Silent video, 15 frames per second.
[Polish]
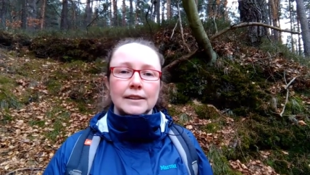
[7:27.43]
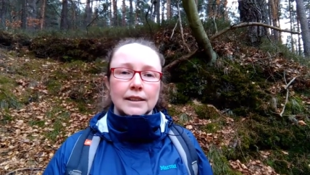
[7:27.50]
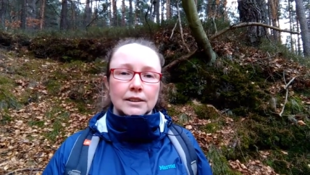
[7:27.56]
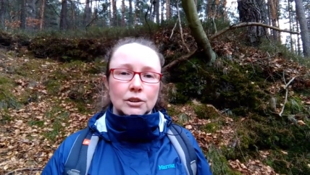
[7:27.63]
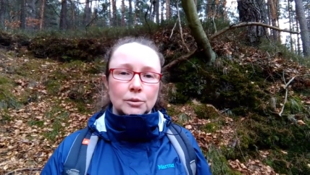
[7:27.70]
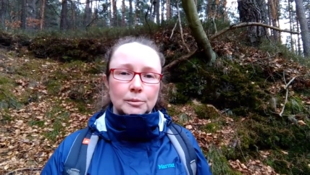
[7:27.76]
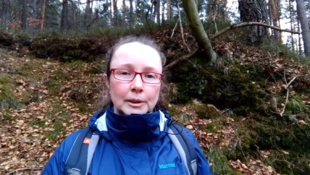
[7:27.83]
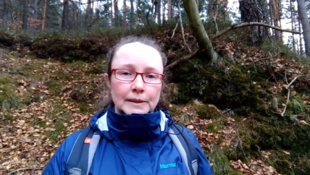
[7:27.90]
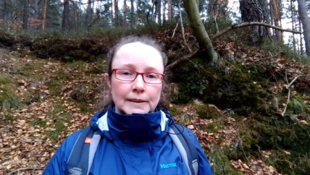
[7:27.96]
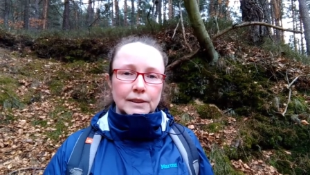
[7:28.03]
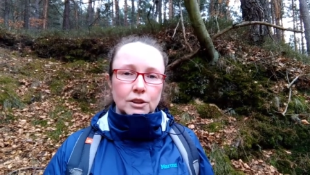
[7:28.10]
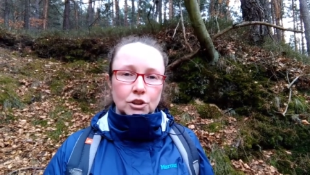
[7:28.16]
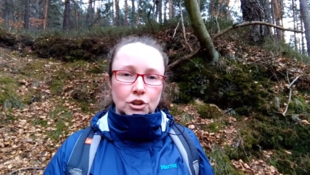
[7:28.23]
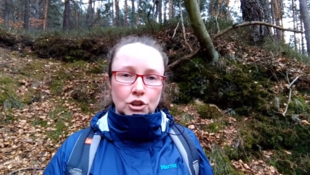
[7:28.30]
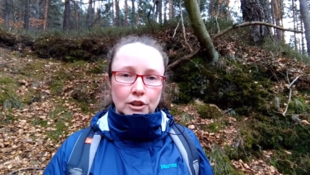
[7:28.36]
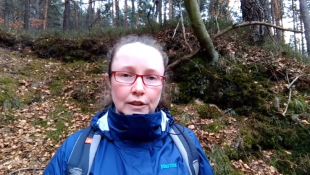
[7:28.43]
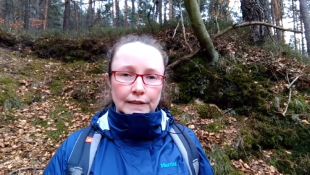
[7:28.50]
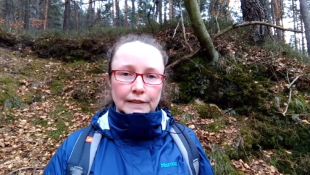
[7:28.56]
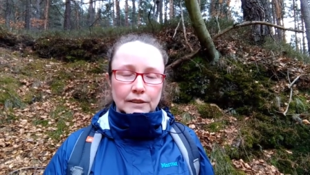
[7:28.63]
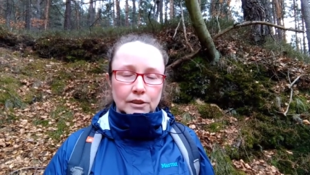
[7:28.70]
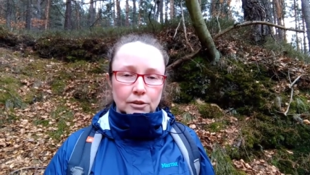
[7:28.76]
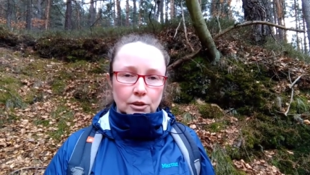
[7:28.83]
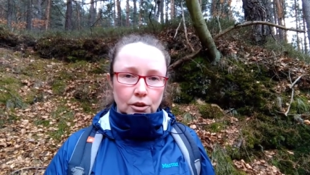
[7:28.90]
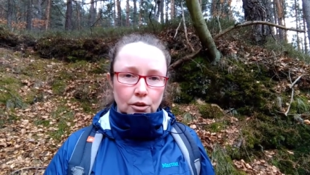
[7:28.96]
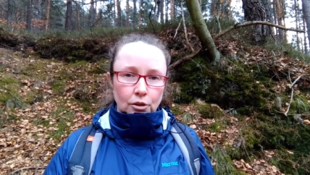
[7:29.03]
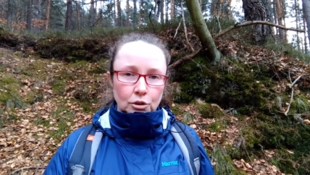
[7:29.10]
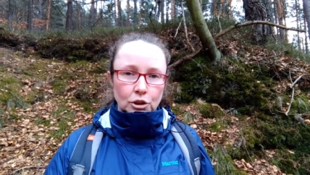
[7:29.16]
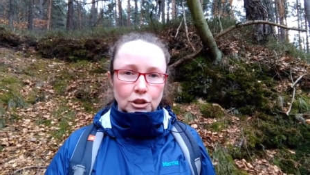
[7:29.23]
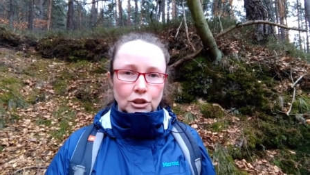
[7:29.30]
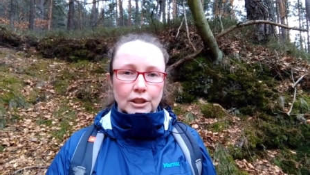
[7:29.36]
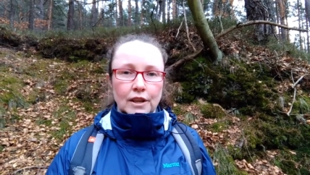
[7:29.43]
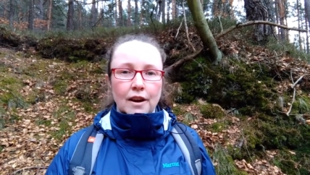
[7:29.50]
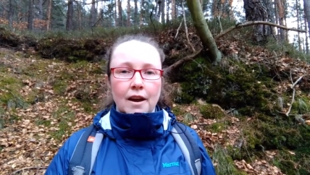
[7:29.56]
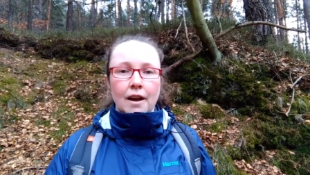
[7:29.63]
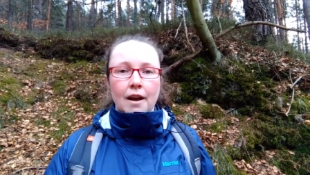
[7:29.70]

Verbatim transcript: Natomiast jeżeli rośnie